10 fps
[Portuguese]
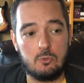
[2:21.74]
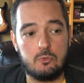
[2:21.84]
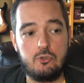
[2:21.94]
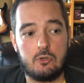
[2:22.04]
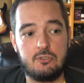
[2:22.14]

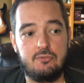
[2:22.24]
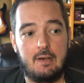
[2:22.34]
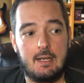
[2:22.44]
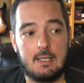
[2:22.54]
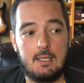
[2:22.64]
o George
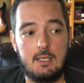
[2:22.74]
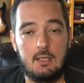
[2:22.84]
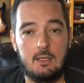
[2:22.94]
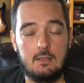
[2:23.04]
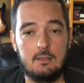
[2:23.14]
fala
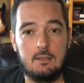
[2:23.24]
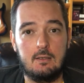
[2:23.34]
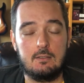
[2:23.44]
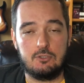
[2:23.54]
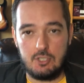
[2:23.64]
que
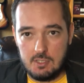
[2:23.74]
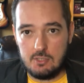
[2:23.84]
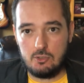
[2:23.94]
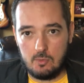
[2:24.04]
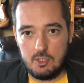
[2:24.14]

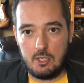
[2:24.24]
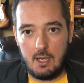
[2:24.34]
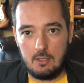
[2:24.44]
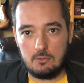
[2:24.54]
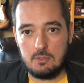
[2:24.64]
Jesus to a
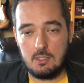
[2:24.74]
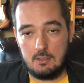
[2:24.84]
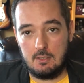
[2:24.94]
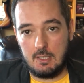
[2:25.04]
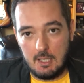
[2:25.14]
Child
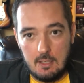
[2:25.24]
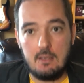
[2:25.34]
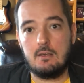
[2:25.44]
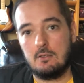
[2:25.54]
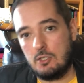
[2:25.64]

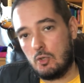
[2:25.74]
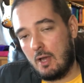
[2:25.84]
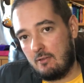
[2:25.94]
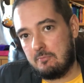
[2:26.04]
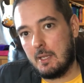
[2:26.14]
e You
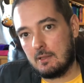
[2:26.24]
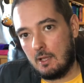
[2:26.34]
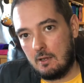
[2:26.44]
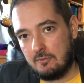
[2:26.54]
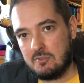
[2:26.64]
Have Been
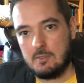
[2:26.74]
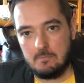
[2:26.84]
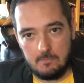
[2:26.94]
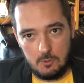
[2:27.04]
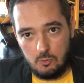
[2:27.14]
Loved,
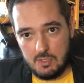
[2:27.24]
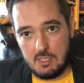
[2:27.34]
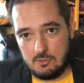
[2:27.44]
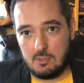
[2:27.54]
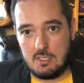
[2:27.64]
duas
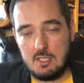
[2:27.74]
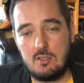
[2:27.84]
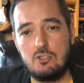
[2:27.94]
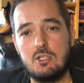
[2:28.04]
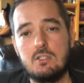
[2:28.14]
canções
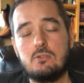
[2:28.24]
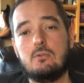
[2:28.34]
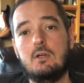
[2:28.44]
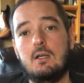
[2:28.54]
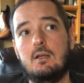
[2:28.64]
desse
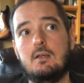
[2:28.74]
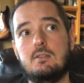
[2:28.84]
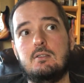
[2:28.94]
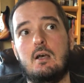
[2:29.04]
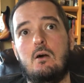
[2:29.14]
disco,
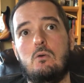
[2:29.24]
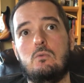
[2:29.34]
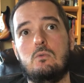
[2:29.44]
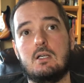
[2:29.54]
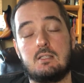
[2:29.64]

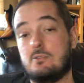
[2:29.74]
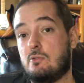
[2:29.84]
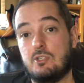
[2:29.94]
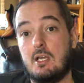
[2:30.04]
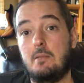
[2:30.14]
são as
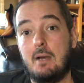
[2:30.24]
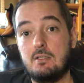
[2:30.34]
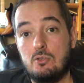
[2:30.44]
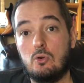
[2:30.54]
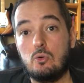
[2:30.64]
canções de que ele mais
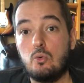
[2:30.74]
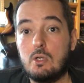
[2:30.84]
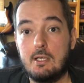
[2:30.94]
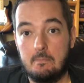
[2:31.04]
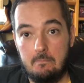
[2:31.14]
se
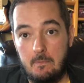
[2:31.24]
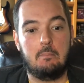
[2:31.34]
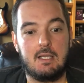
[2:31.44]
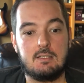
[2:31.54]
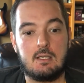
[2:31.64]
orgulha,
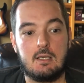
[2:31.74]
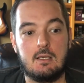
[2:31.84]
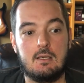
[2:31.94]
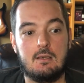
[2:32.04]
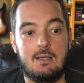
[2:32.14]
mas
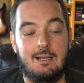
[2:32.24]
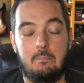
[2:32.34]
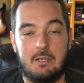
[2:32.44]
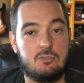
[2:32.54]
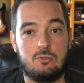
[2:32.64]
que ele
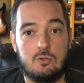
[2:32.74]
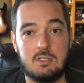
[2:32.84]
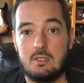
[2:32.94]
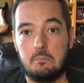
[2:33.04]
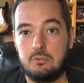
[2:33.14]
passou
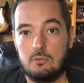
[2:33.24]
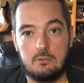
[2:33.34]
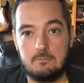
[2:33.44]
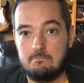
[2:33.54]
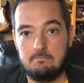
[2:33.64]
assim
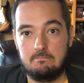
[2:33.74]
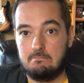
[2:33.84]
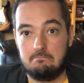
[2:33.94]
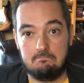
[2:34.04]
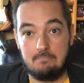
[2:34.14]
por
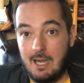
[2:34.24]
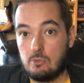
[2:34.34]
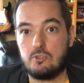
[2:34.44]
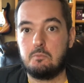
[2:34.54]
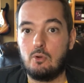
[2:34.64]

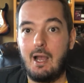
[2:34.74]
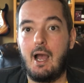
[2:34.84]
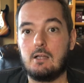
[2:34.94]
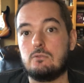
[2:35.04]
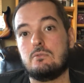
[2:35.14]
maus
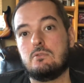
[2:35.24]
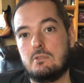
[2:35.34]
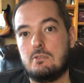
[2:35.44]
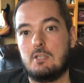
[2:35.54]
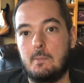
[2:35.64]

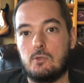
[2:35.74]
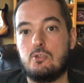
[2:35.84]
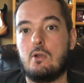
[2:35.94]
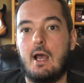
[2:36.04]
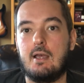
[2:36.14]
bocados
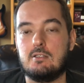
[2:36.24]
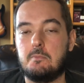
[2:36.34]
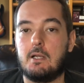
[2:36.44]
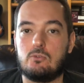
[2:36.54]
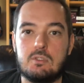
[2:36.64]
emocionais
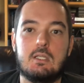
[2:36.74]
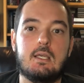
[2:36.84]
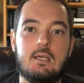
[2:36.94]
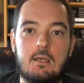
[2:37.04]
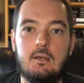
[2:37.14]
para
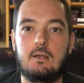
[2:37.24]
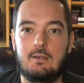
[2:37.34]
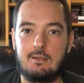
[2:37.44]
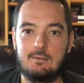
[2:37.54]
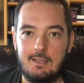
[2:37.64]
conseguir,
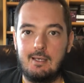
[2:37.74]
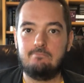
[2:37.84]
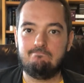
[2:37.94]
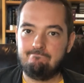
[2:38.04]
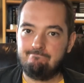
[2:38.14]
né,
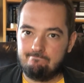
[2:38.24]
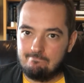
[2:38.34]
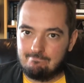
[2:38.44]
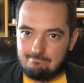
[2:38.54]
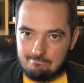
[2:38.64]

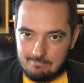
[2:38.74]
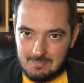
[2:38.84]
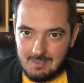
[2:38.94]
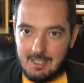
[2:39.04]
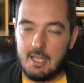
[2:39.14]

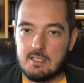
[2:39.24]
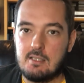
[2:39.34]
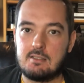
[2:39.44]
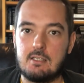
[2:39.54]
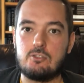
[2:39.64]
ter
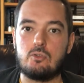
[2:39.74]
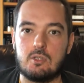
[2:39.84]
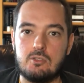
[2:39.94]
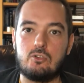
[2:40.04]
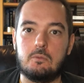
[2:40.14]
essas
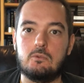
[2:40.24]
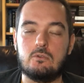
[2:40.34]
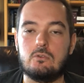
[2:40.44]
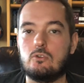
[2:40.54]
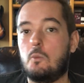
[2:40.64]
canções
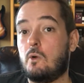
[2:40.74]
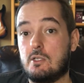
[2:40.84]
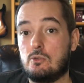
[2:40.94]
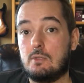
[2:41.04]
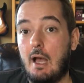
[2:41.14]
como como
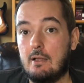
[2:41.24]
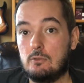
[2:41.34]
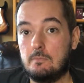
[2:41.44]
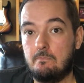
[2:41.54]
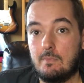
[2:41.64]

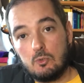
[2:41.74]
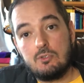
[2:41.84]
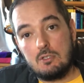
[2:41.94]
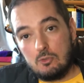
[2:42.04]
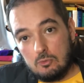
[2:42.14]
resultado. O
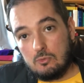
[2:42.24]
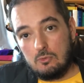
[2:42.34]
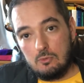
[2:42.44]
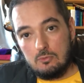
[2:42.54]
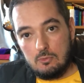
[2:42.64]

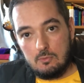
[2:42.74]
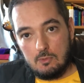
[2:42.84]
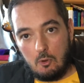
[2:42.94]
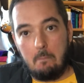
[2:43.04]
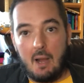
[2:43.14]
segundo
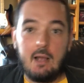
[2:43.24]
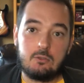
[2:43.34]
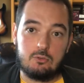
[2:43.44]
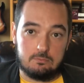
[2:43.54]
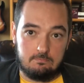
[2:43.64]

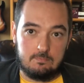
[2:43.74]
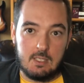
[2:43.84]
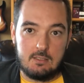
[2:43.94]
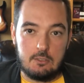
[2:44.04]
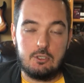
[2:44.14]
compacto
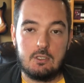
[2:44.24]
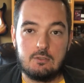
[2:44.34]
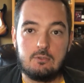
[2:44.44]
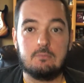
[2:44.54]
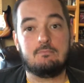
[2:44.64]
desse
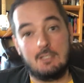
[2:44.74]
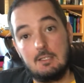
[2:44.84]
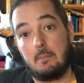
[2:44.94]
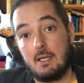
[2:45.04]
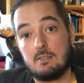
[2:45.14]
disco e
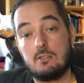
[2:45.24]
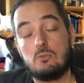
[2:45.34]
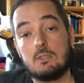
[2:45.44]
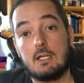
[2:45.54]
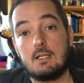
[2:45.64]
também a
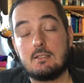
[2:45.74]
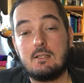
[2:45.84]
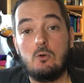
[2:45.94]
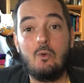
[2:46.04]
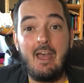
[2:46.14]
segunda
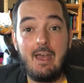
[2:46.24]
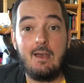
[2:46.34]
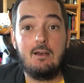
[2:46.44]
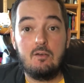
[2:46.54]
canção é